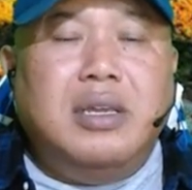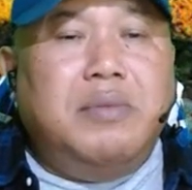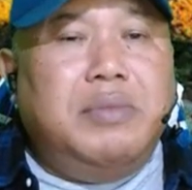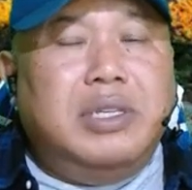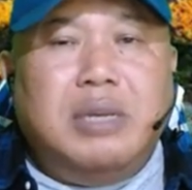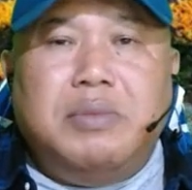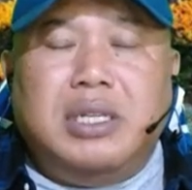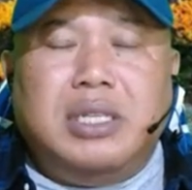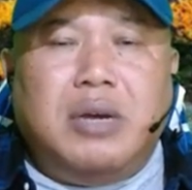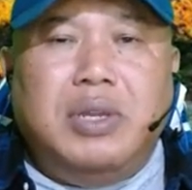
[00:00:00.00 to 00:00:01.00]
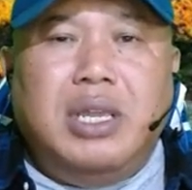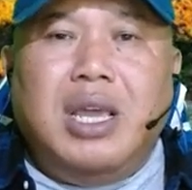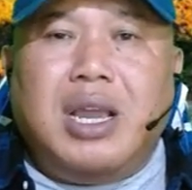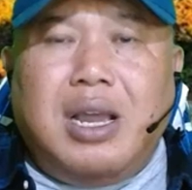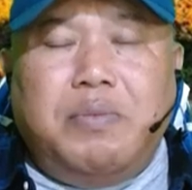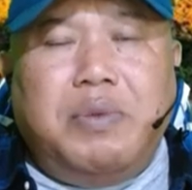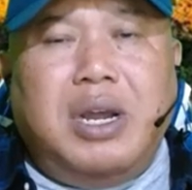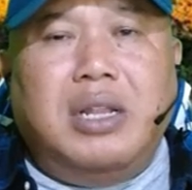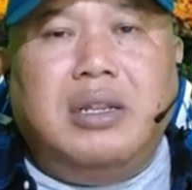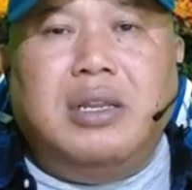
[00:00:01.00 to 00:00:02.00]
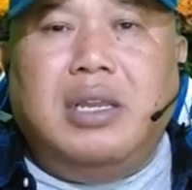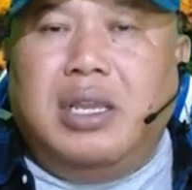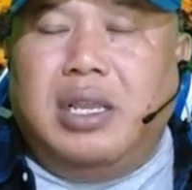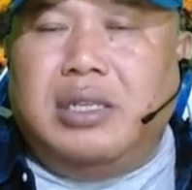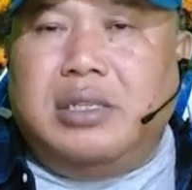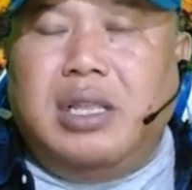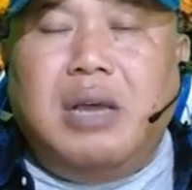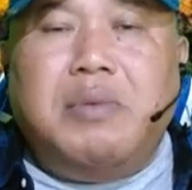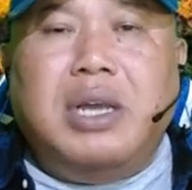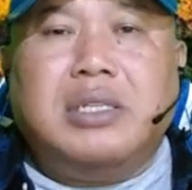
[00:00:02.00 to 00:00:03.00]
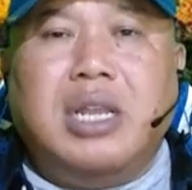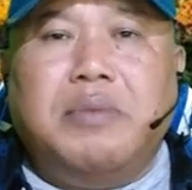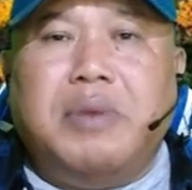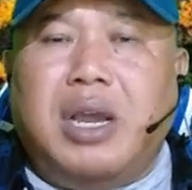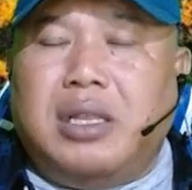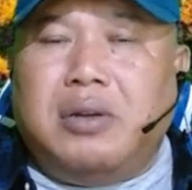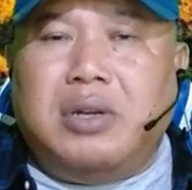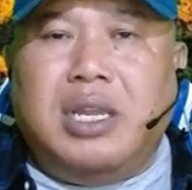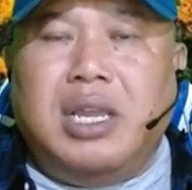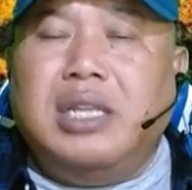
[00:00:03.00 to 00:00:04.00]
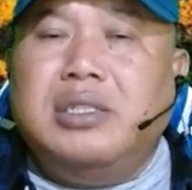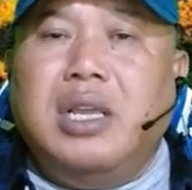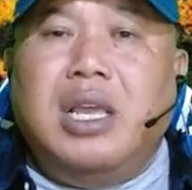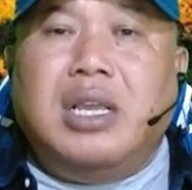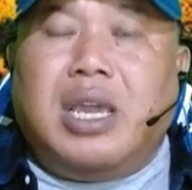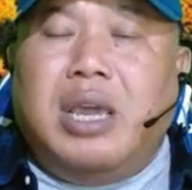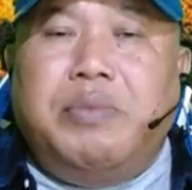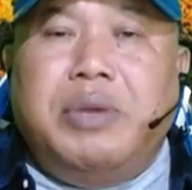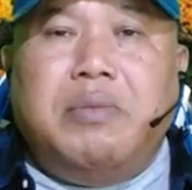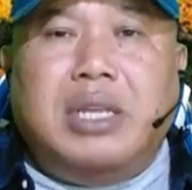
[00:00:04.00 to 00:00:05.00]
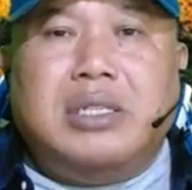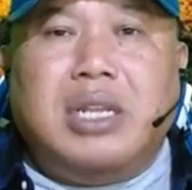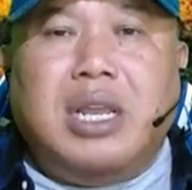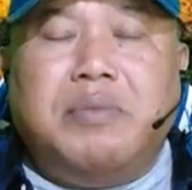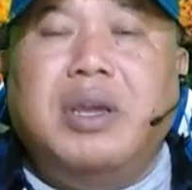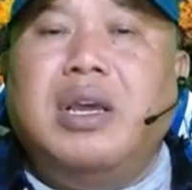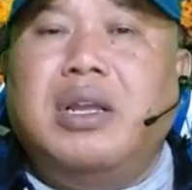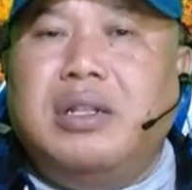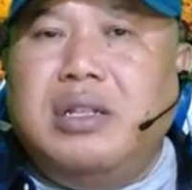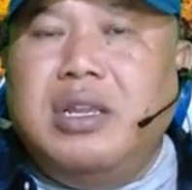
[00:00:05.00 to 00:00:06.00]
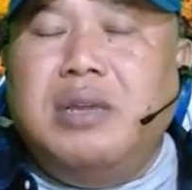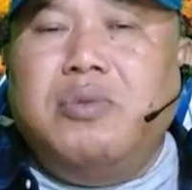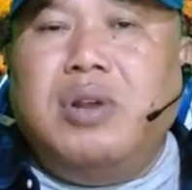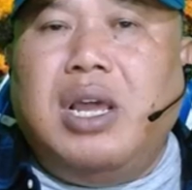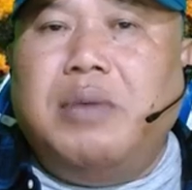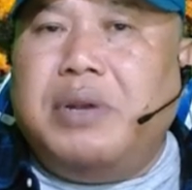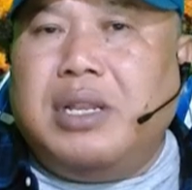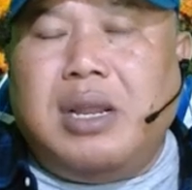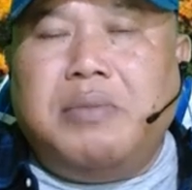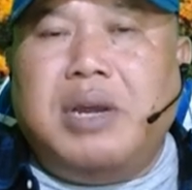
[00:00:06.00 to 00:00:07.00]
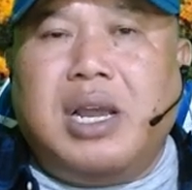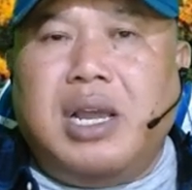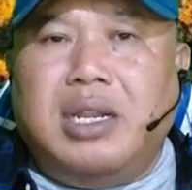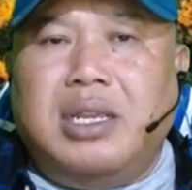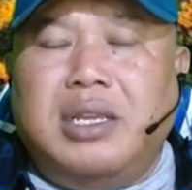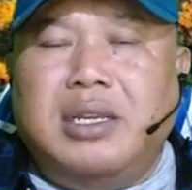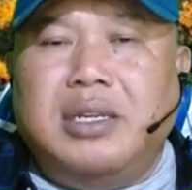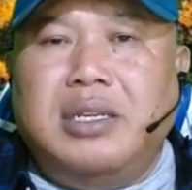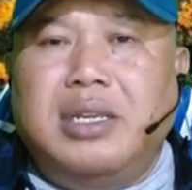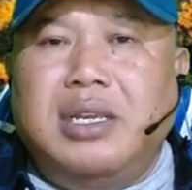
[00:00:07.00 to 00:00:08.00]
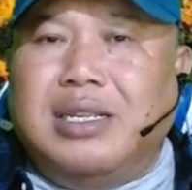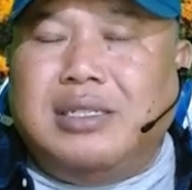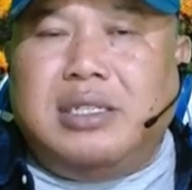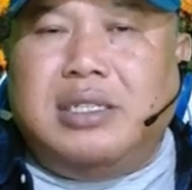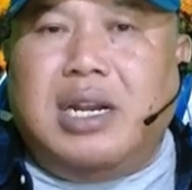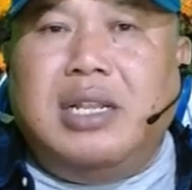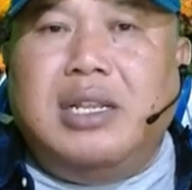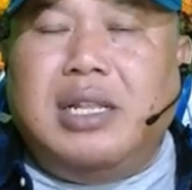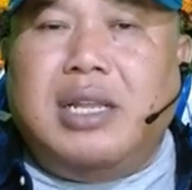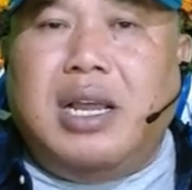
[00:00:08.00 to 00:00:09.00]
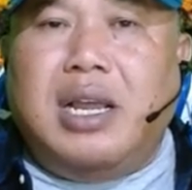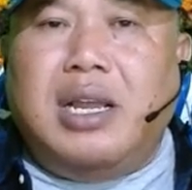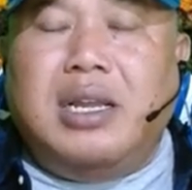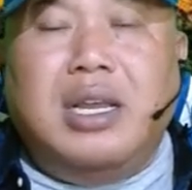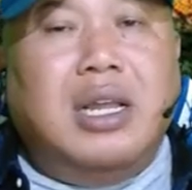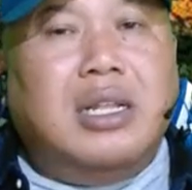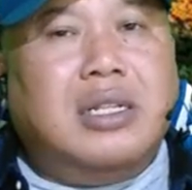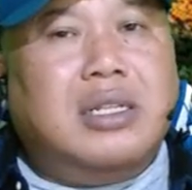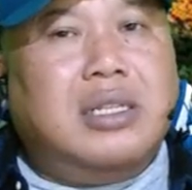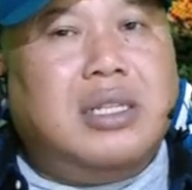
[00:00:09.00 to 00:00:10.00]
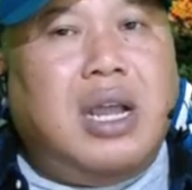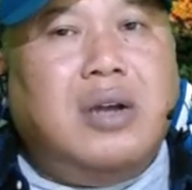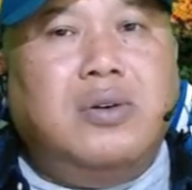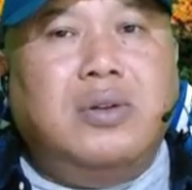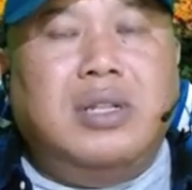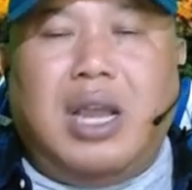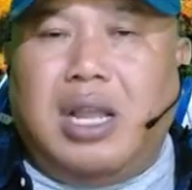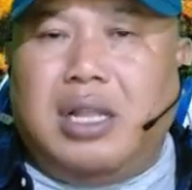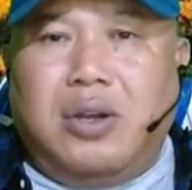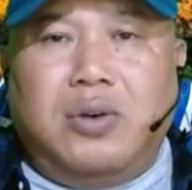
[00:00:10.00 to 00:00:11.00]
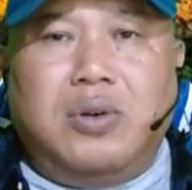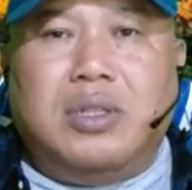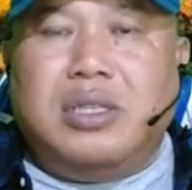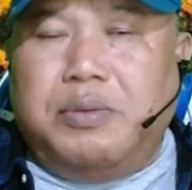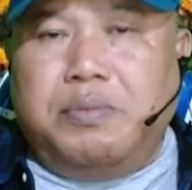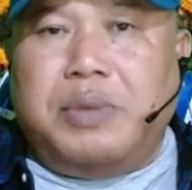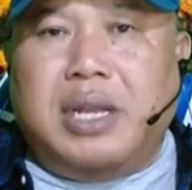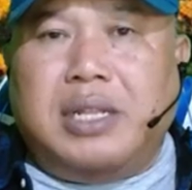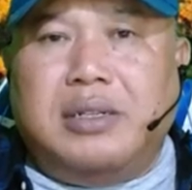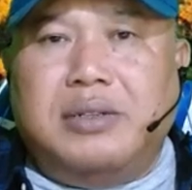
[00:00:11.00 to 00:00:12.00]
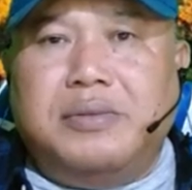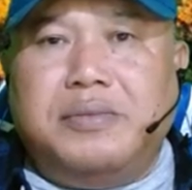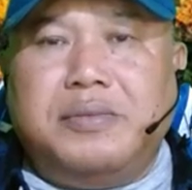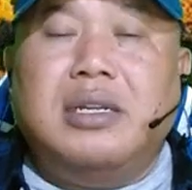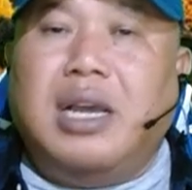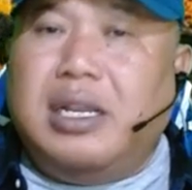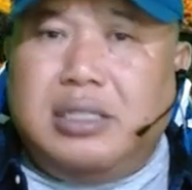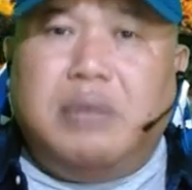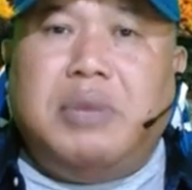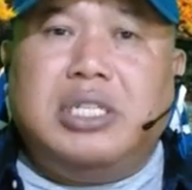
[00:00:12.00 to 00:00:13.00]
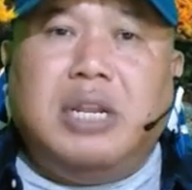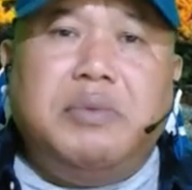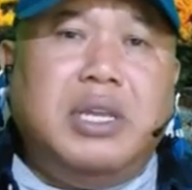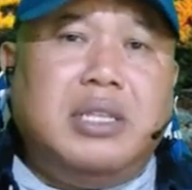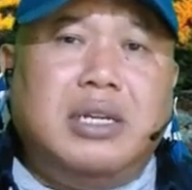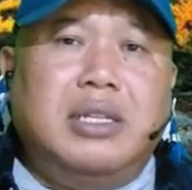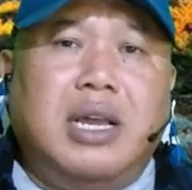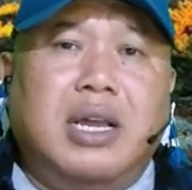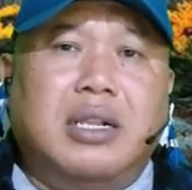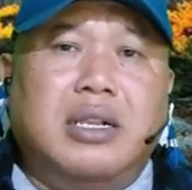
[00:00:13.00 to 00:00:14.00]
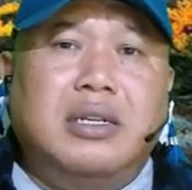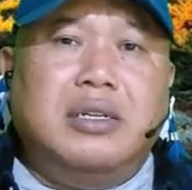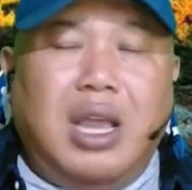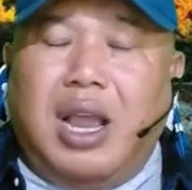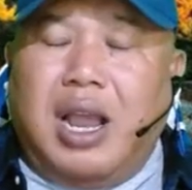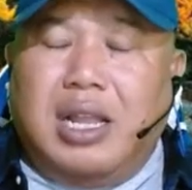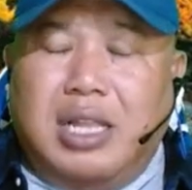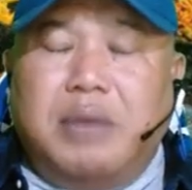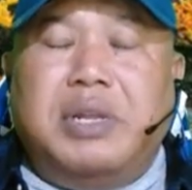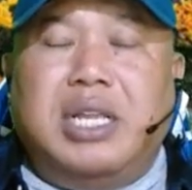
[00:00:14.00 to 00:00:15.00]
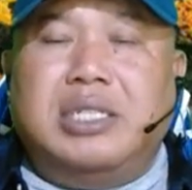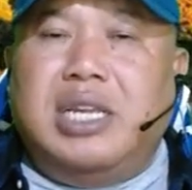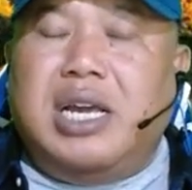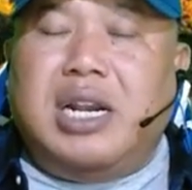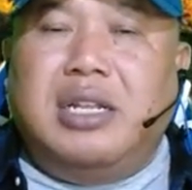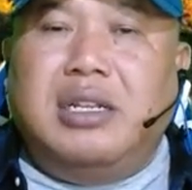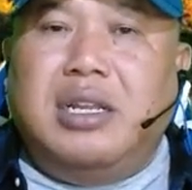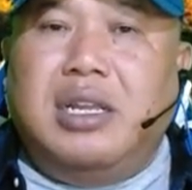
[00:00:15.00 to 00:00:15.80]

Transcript: bisa mengetahui kapan istilah basket atau kegiatan camping basket dimulai pertama kali secara data, tahun, atau tempat. Acara basket yang terkenal ada pada siaran